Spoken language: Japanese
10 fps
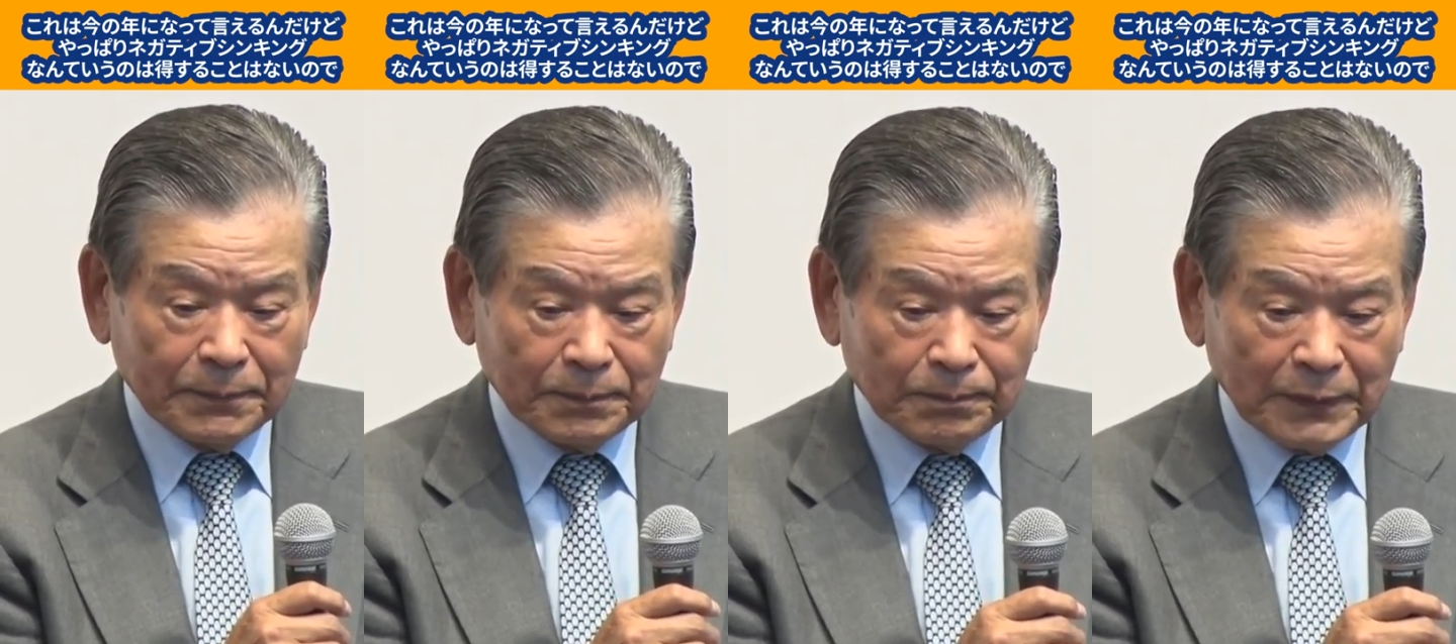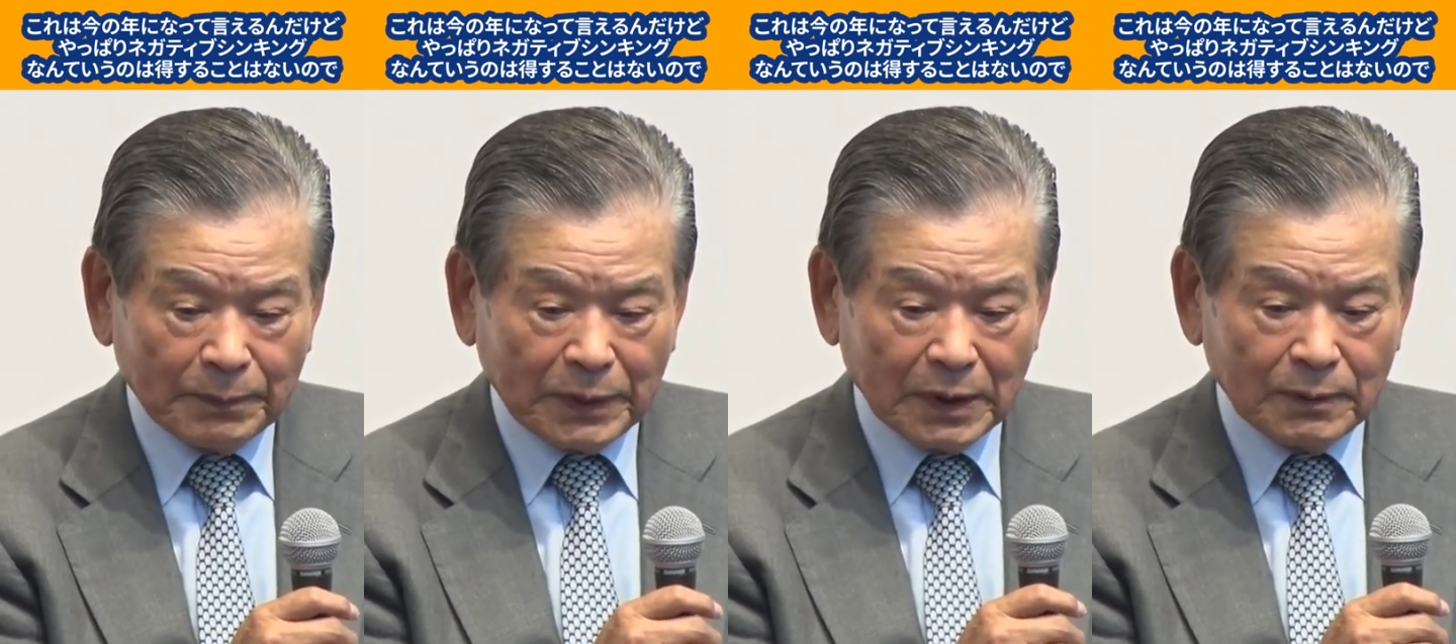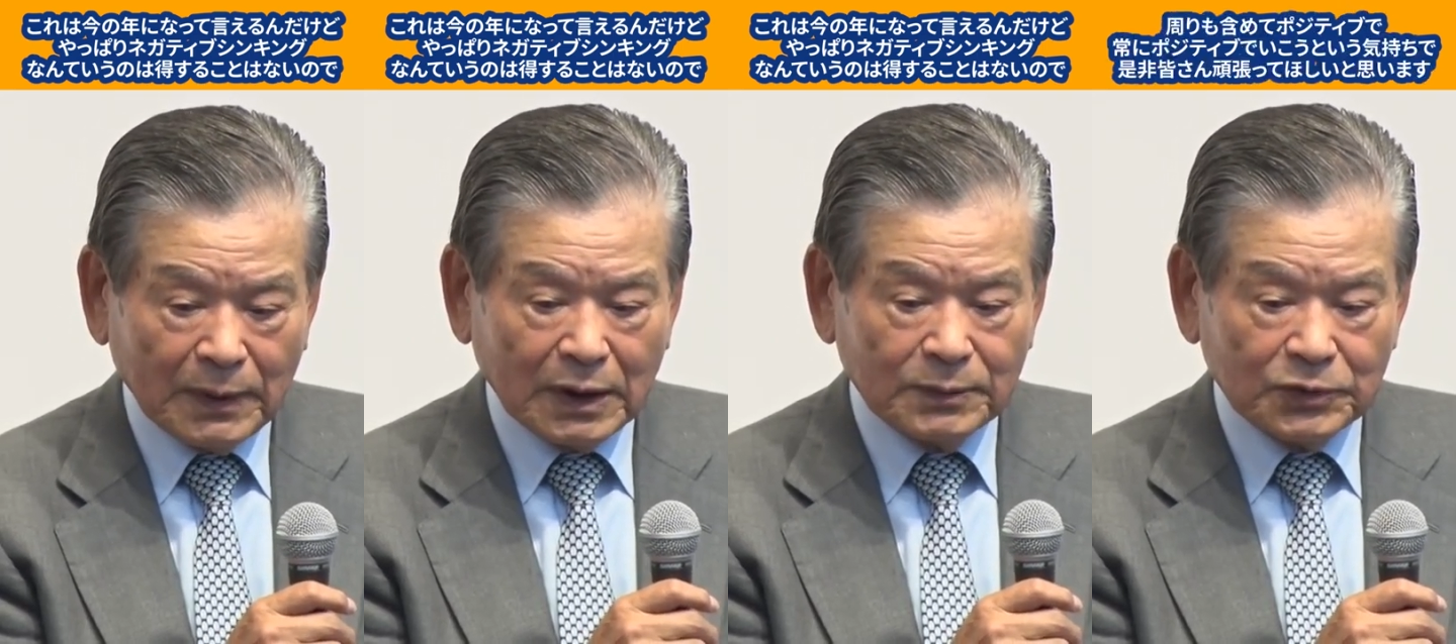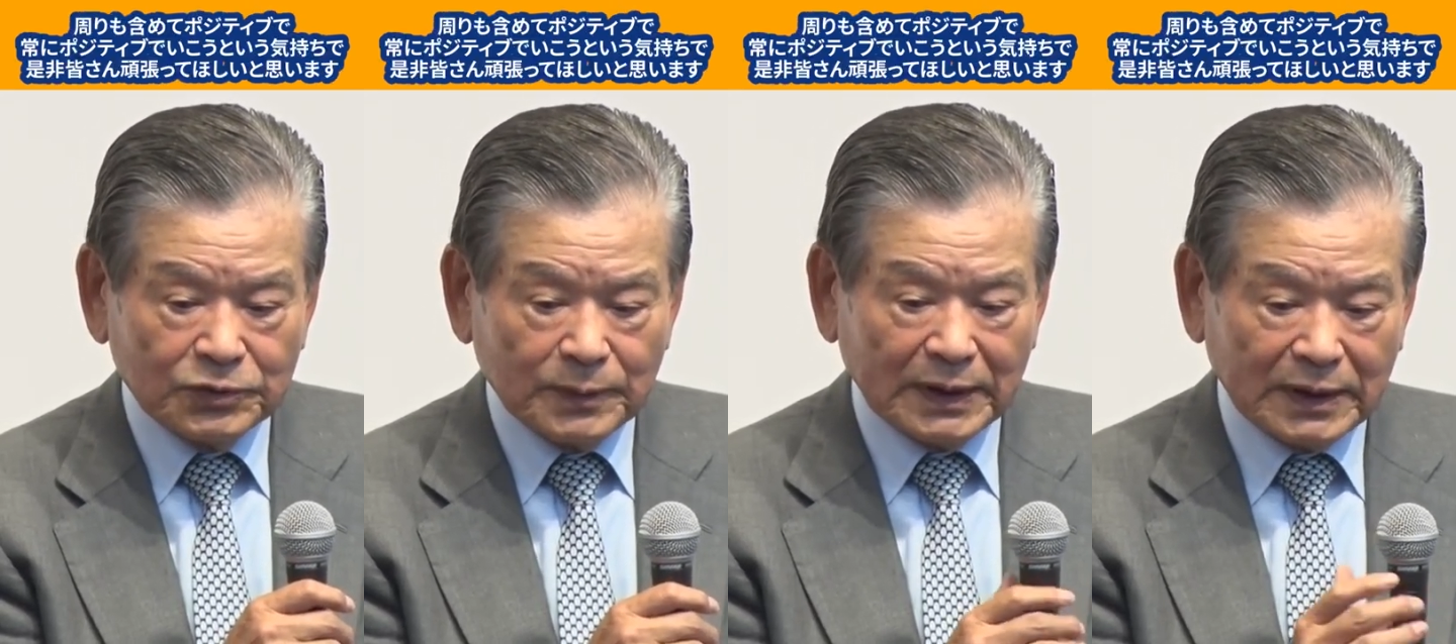うん、やっぱり周り
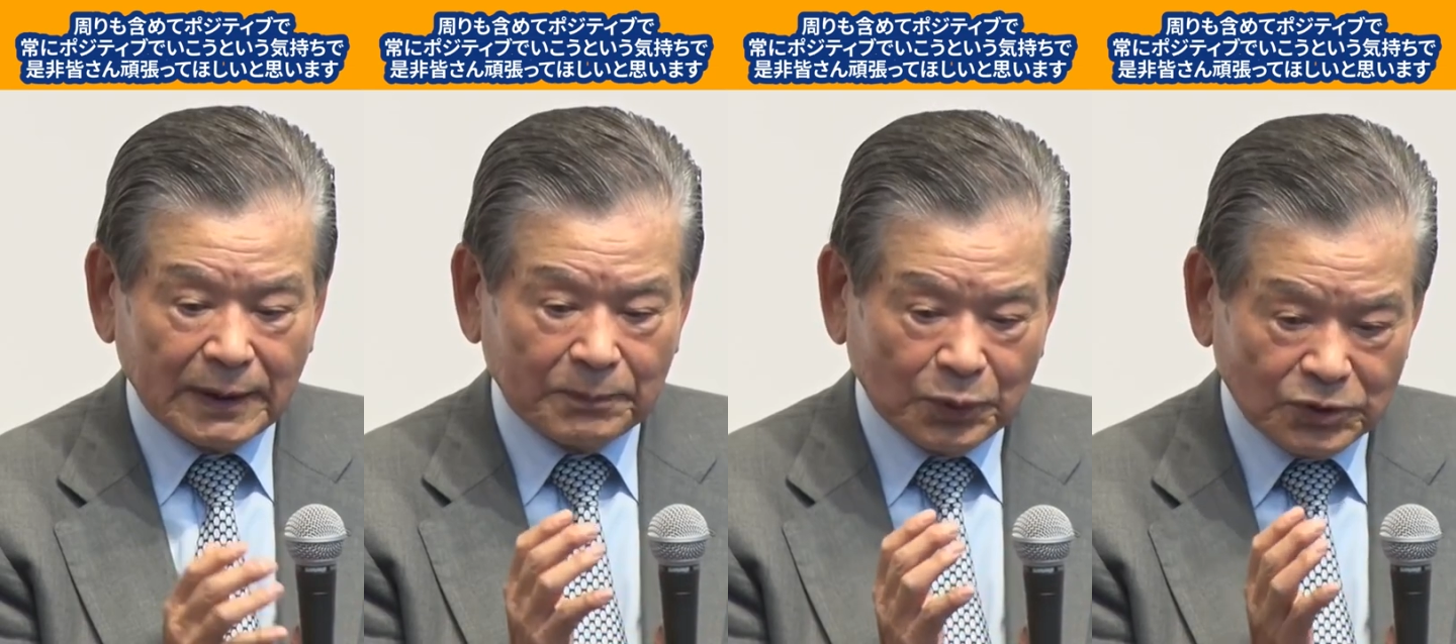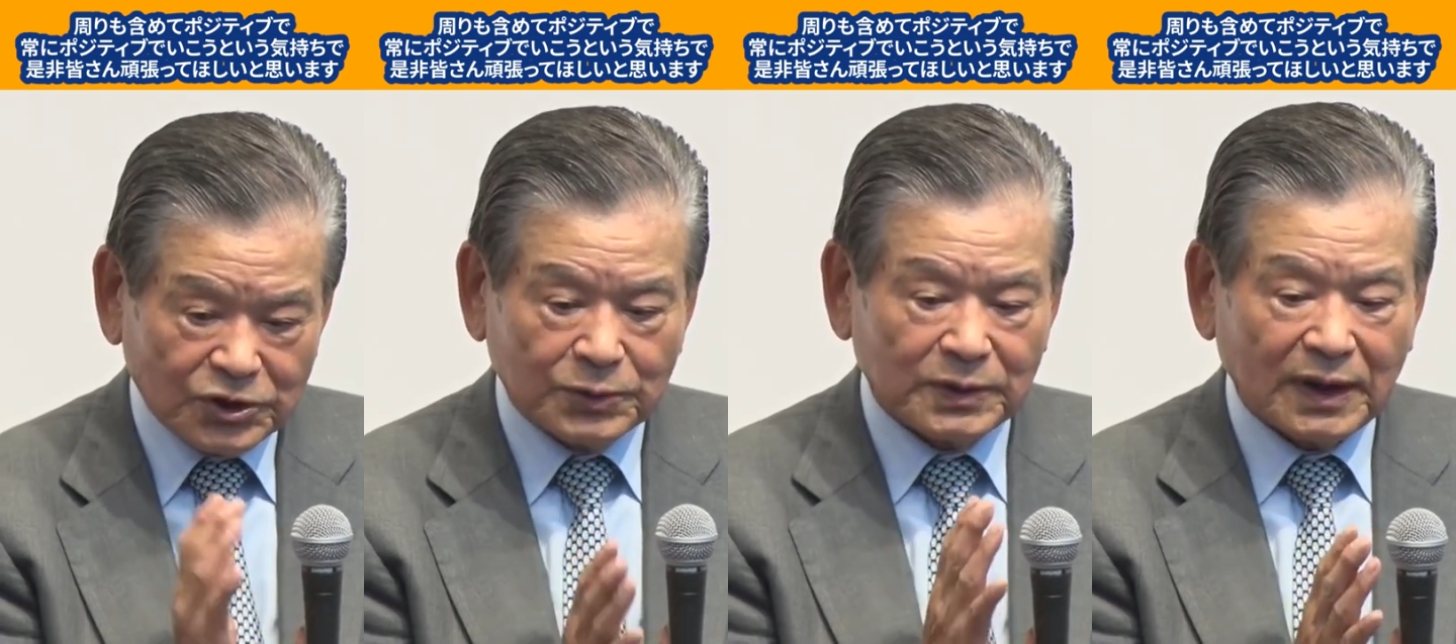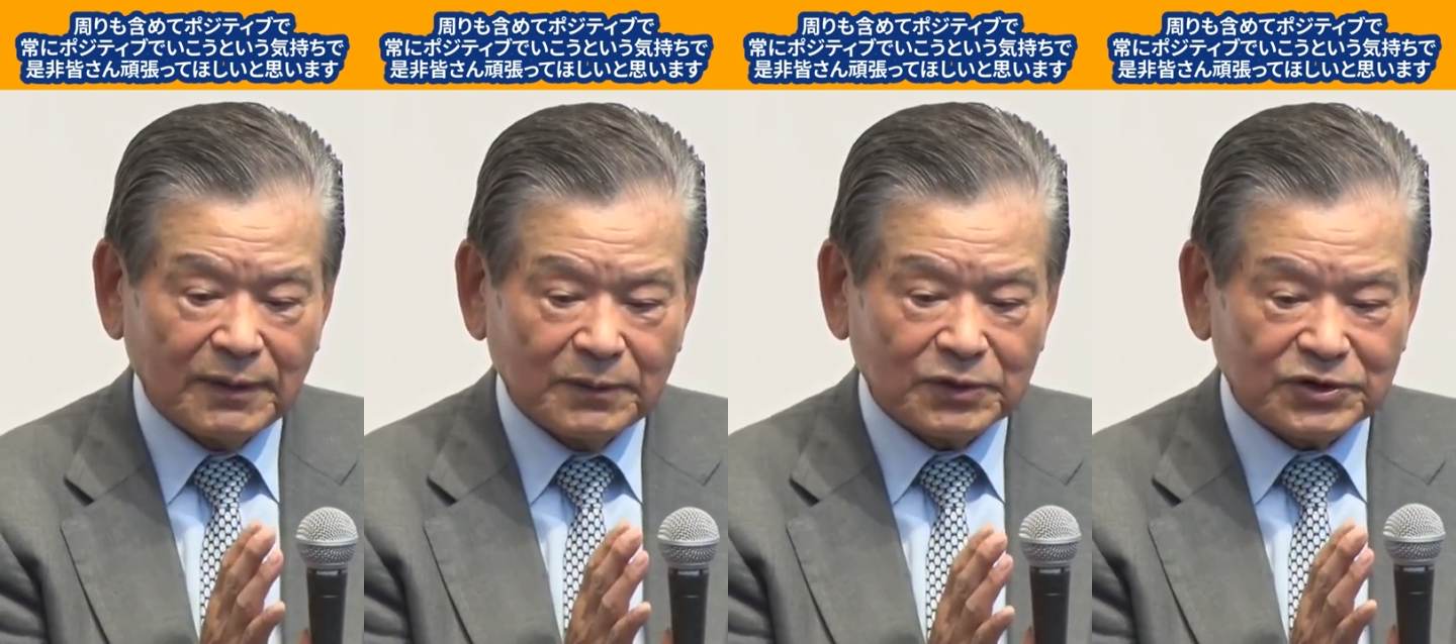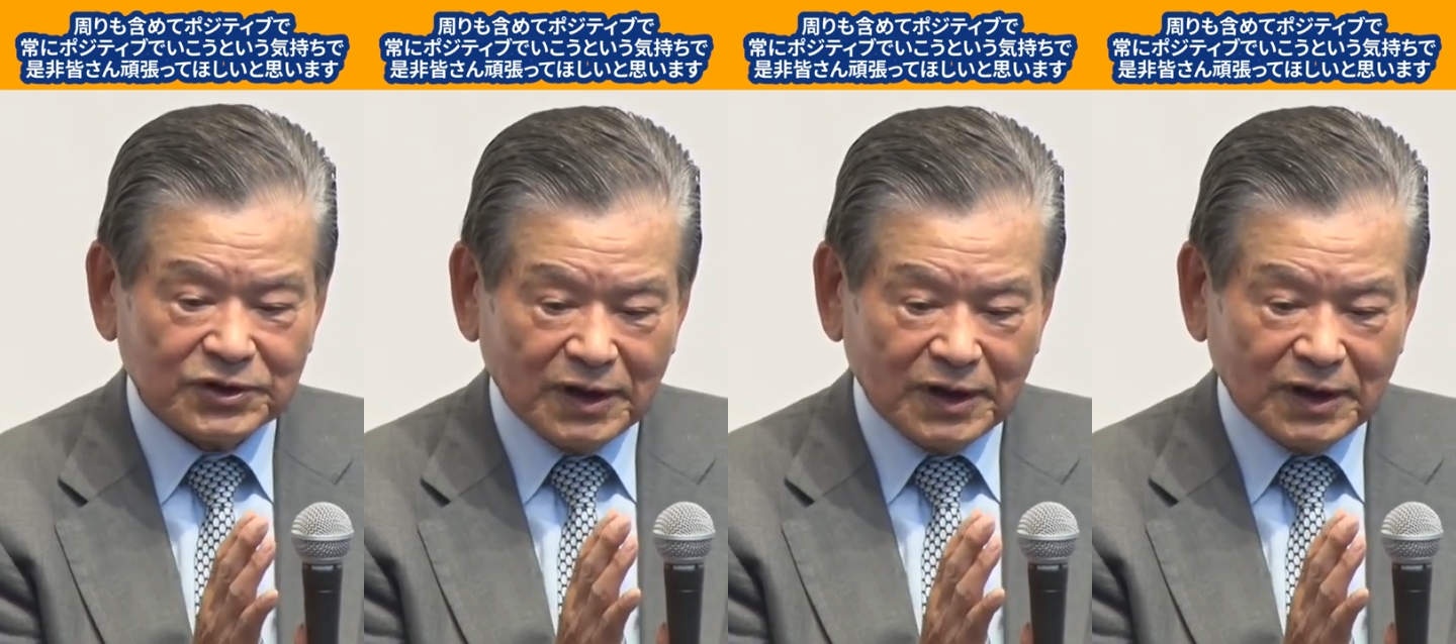も含めてポジティブで